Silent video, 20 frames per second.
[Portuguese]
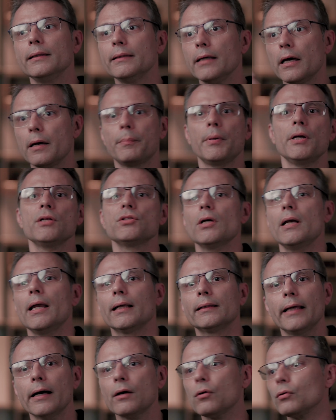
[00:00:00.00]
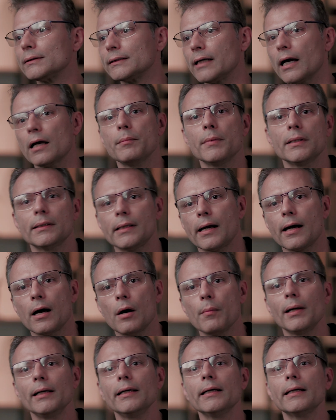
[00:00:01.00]
e de repente ele até consegue me
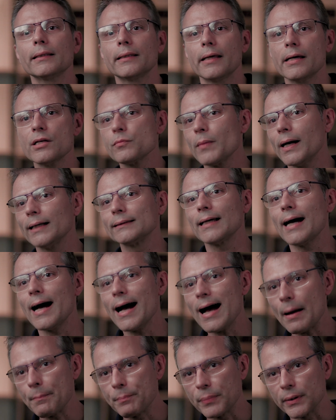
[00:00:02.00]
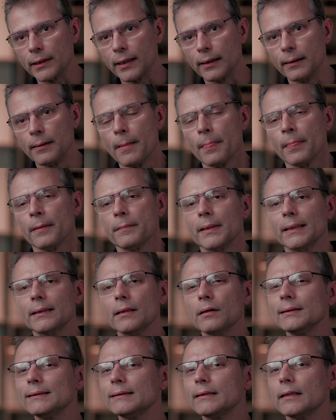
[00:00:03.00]
entregar uma liquidez mais rápida.
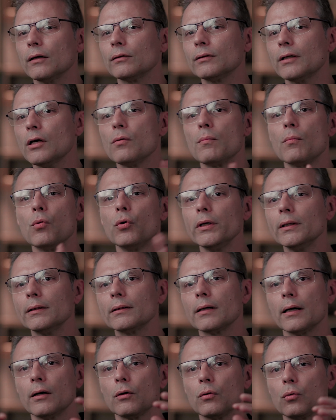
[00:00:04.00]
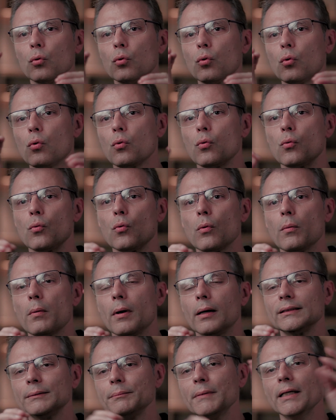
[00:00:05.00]
Então, assim, eu tenho muita. O,
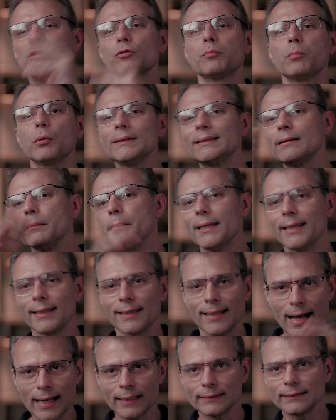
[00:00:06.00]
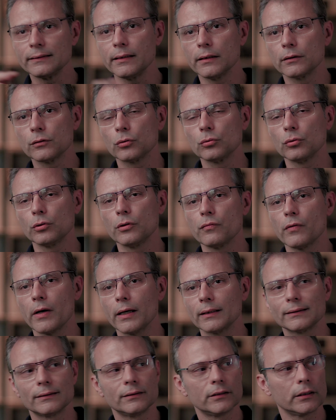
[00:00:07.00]
o, as minhas possibilidades dentro do
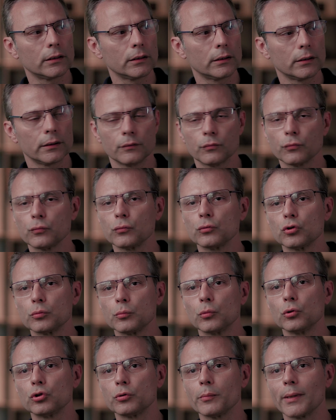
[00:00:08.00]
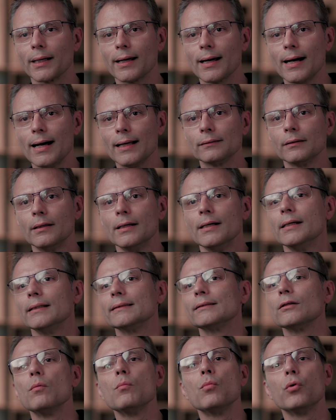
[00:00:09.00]
universo de fundos multimercado
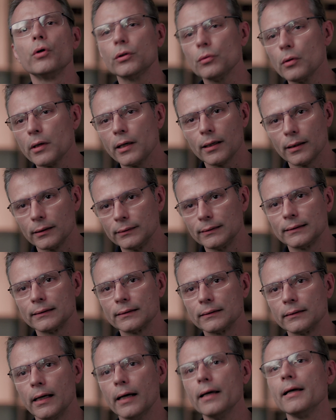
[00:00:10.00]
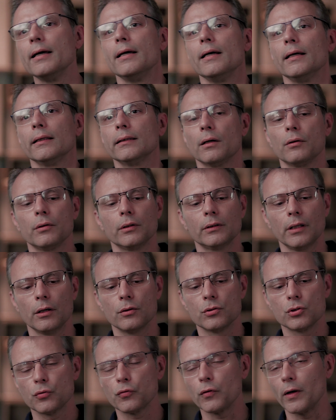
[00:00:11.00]
são muito grandes. Né? Então, eu
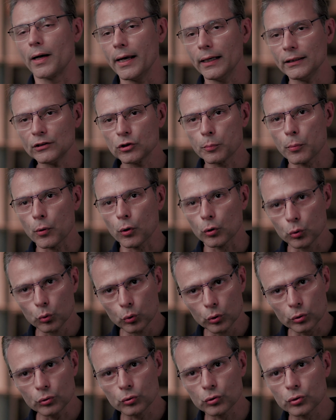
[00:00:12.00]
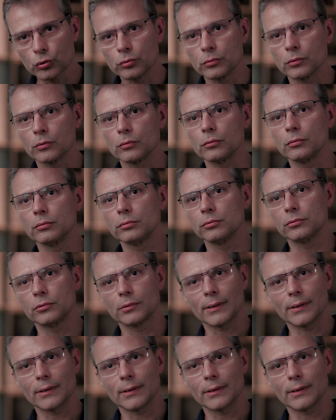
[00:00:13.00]
tenho diferentes produtos com